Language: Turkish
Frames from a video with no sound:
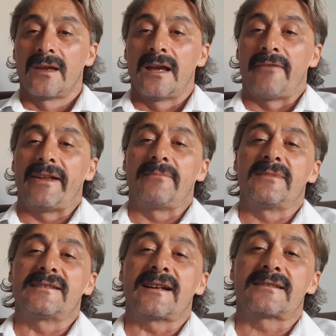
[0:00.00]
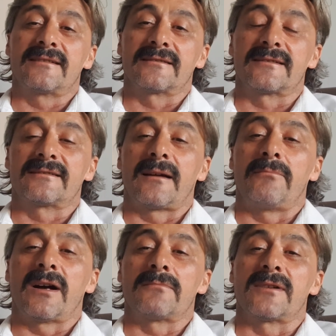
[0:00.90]
Efendim diyeceksiniz ki sen
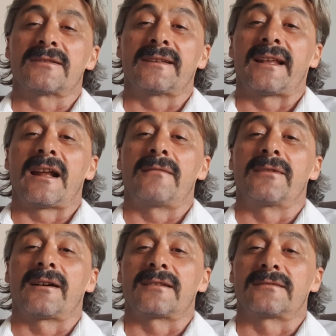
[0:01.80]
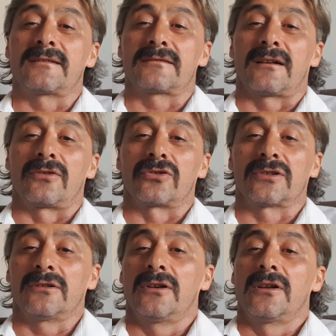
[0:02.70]
Marmaris'e yerel bir gazete
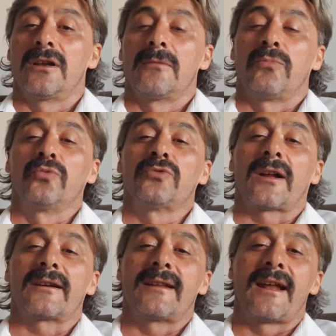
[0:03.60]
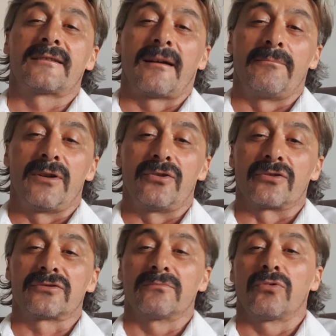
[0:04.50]
çıkarıyorsun. Bunları nereden
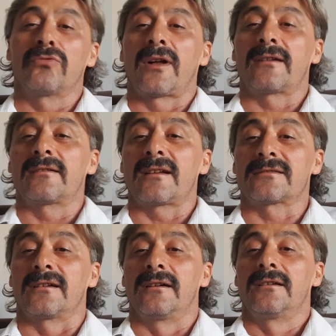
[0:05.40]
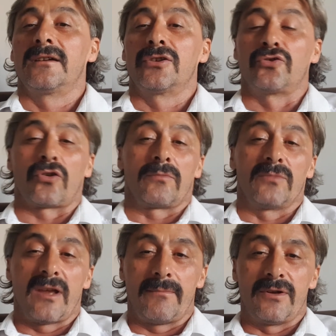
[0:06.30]
biliyorsun? Bunları nasıl
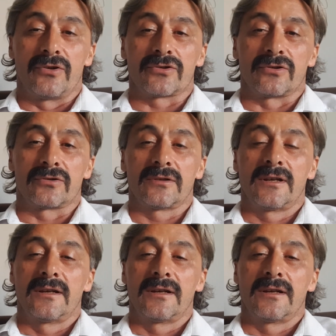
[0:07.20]
yorumlayabiliyorsunuz?